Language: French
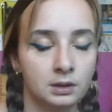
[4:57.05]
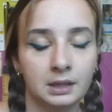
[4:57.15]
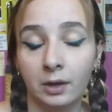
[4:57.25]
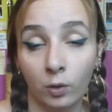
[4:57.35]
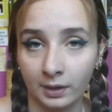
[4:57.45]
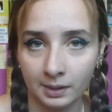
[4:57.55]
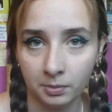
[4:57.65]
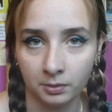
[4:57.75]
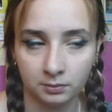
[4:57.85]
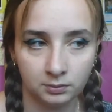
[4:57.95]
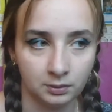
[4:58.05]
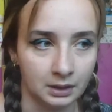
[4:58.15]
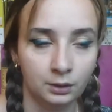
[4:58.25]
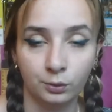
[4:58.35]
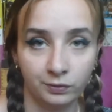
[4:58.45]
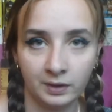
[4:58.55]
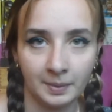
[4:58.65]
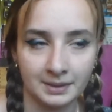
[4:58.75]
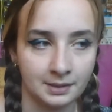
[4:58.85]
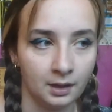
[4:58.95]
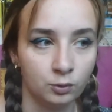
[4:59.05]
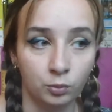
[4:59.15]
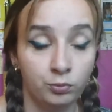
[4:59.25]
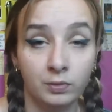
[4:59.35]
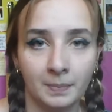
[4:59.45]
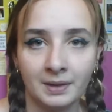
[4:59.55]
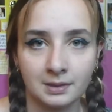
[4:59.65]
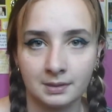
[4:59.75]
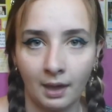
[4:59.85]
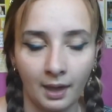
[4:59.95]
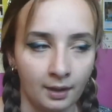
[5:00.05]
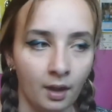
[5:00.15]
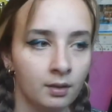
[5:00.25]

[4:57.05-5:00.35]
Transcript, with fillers: il est horrible, voilà, ne faites pas ça, ne buvez pas, ça sert à rien.